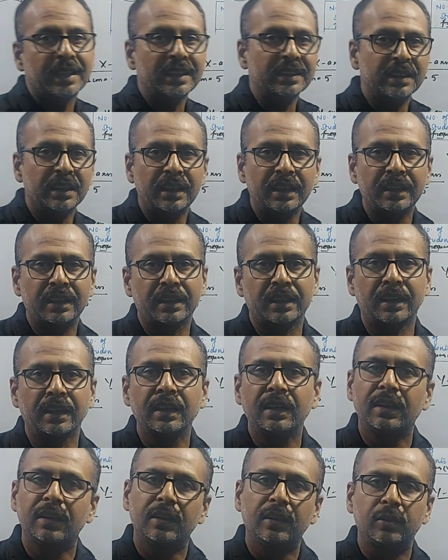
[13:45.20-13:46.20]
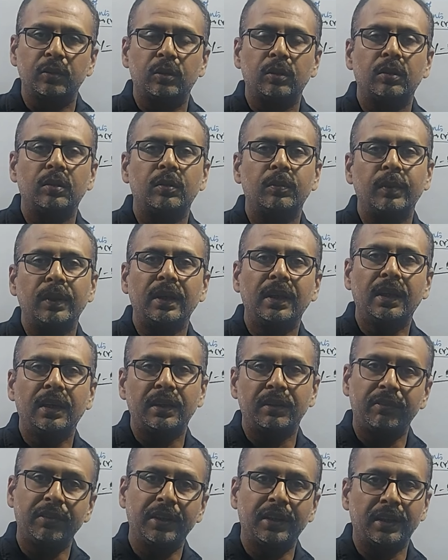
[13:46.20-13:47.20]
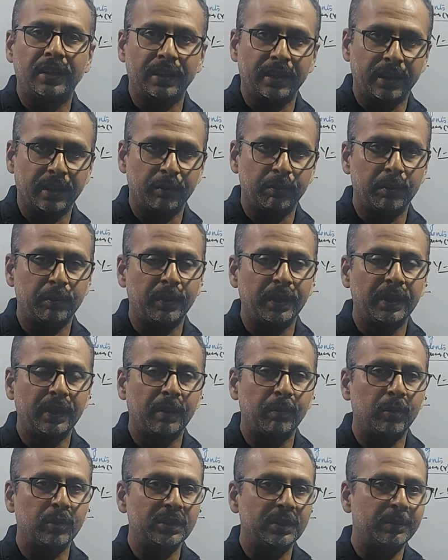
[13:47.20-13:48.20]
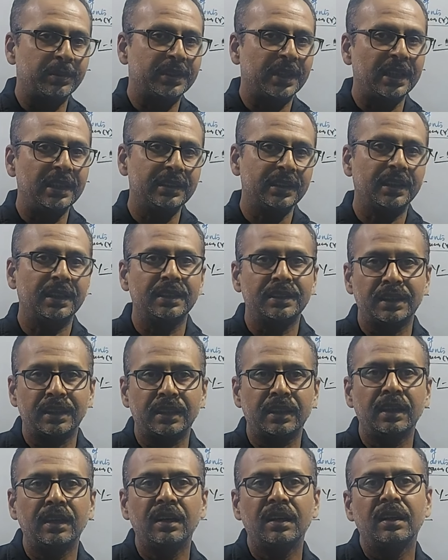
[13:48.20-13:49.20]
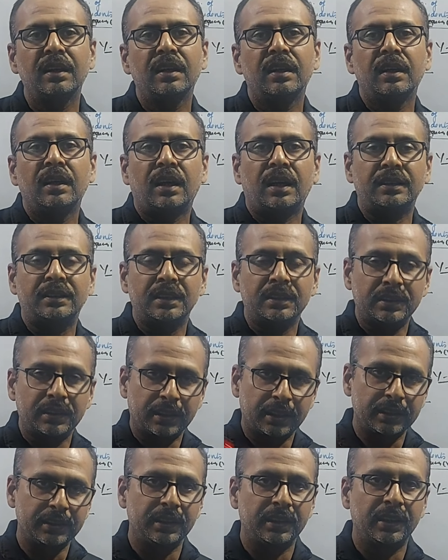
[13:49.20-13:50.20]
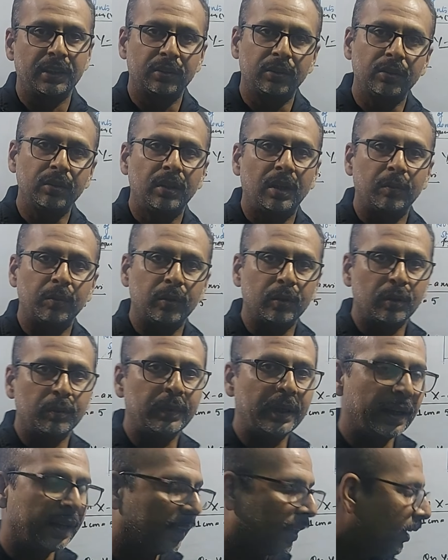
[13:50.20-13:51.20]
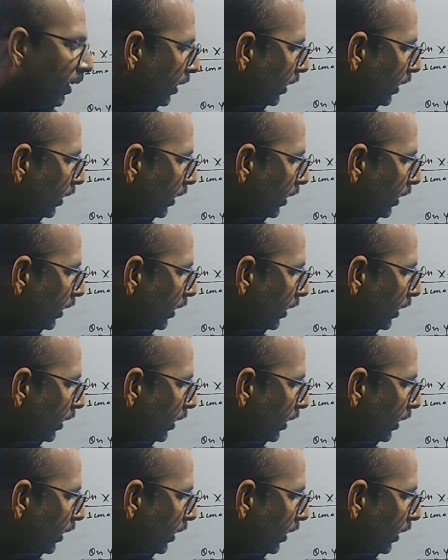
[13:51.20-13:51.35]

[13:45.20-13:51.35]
स्केल से नहीं किए हैं तो मिलना डिफ़िकल्ट है यहाँ पर बट आप लोग जब स्केल से खींचिएगा अच्छे से खींचिएगा तो आप लोग को मिलेगा